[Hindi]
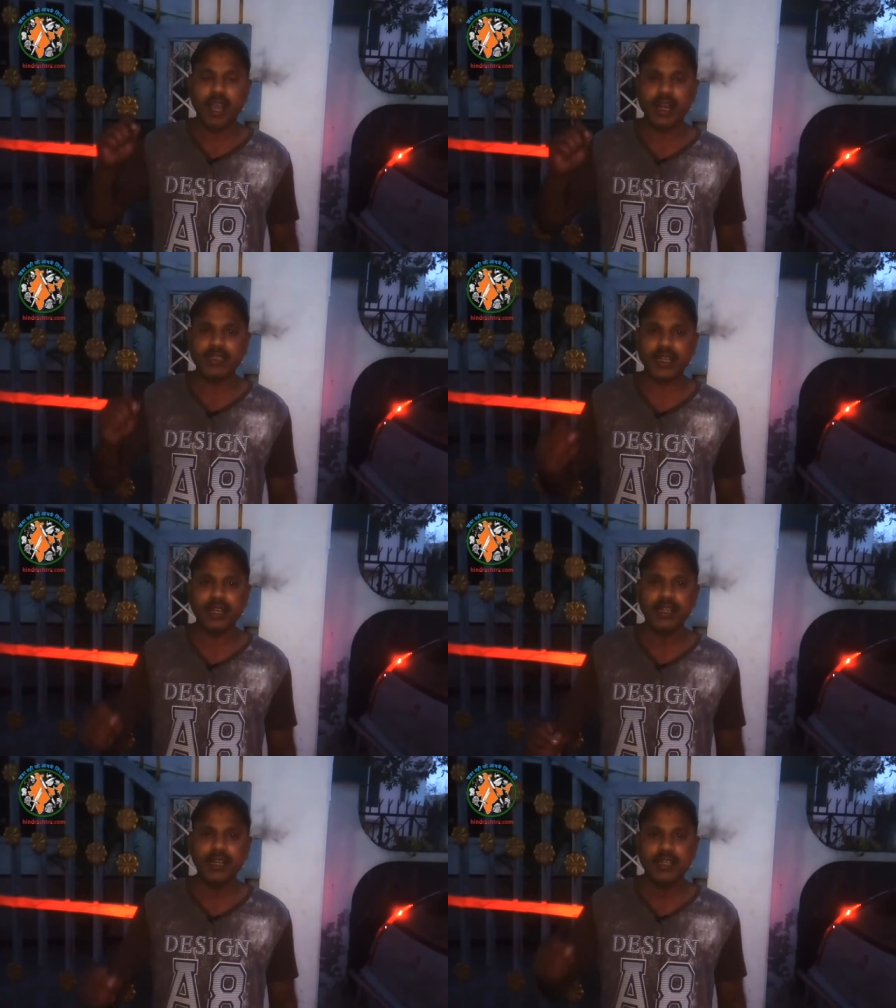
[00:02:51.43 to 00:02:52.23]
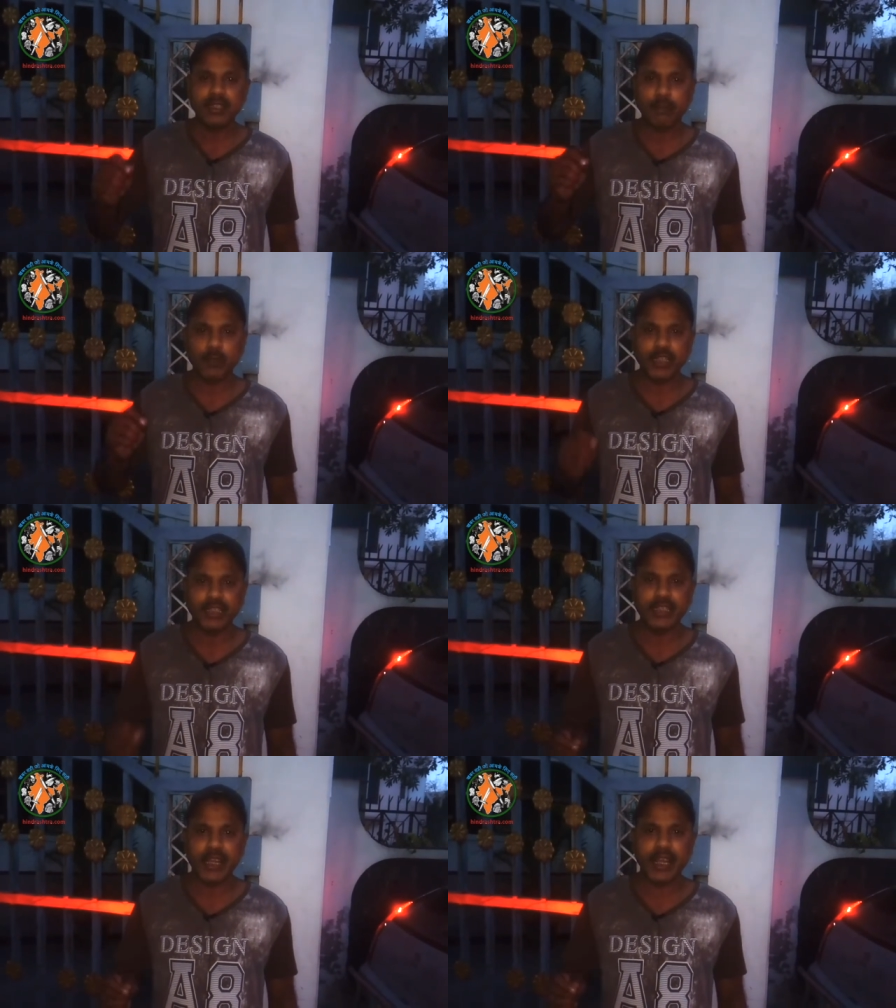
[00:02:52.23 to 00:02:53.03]
अगर सर सबको
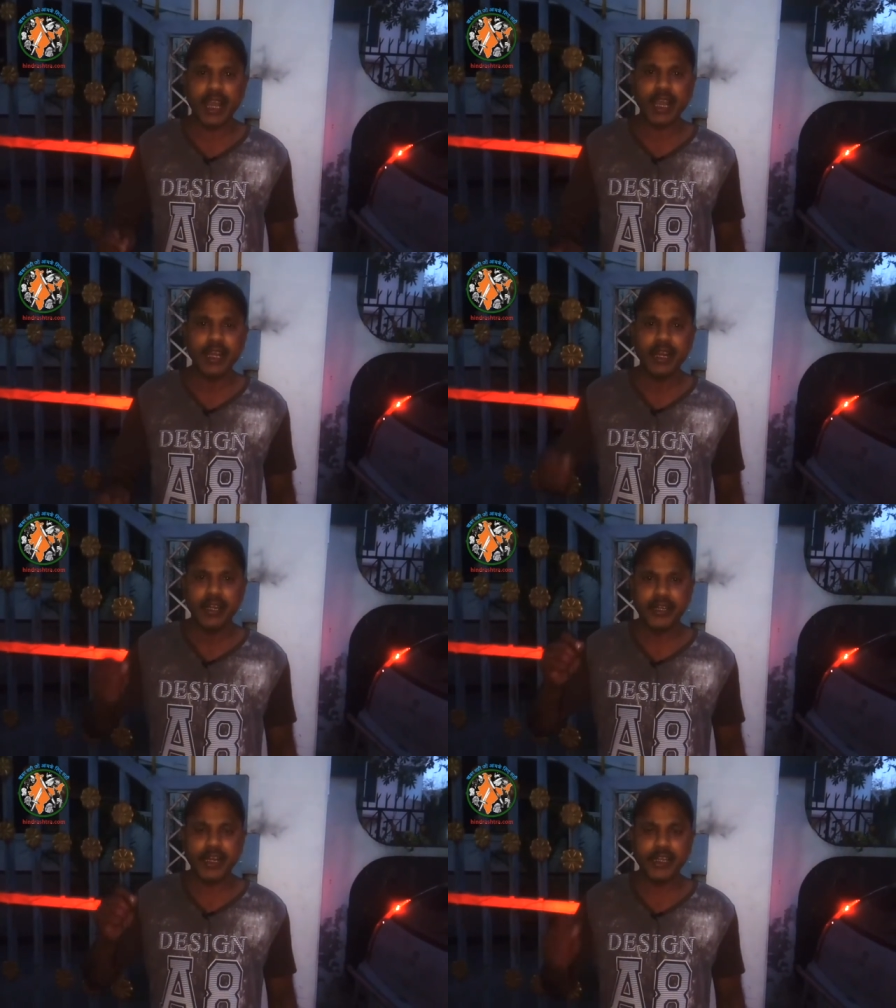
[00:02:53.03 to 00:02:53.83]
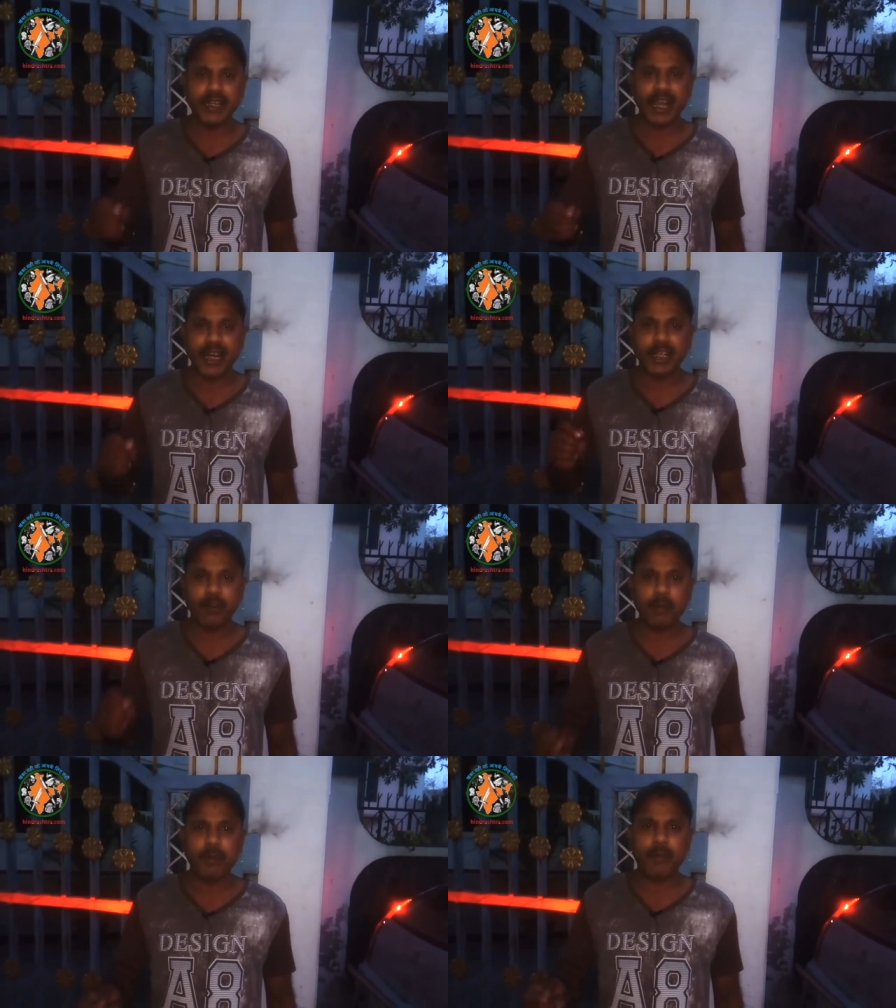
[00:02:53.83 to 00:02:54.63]
छत दे रहे हैं डेढ़ डेढ़ ढाई ढाई
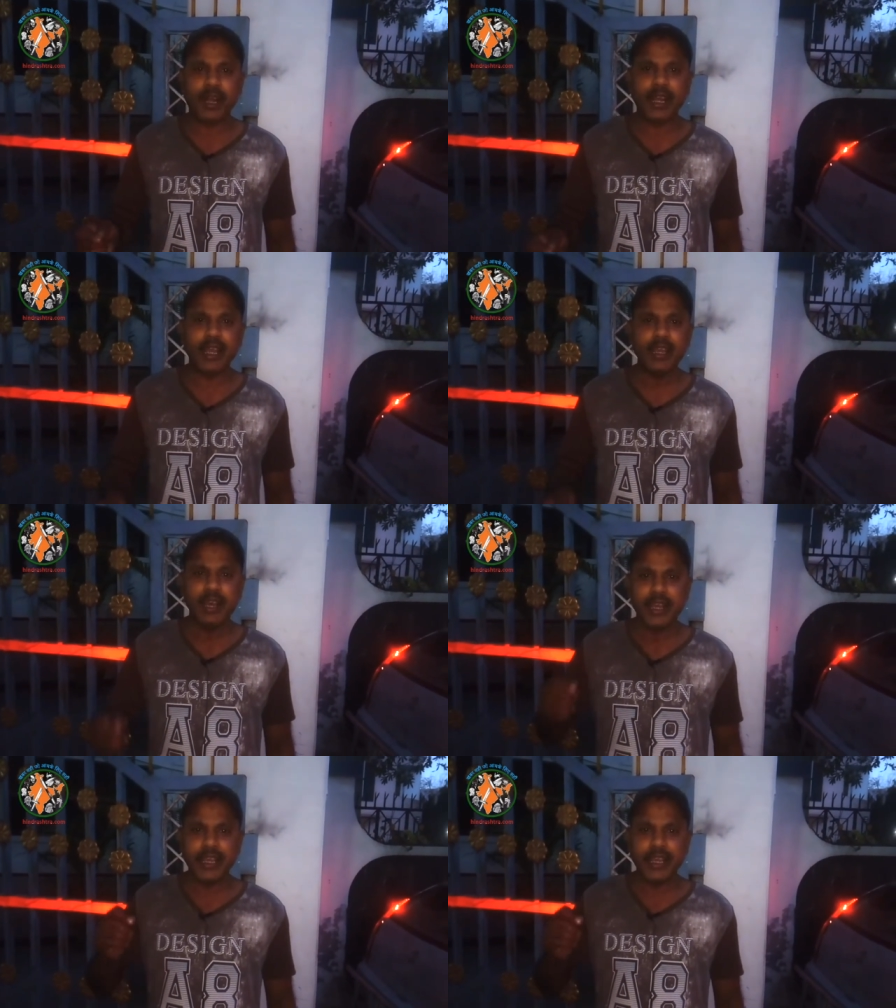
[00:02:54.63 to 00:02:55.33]
करोड़ रुपये बांट रहे हैं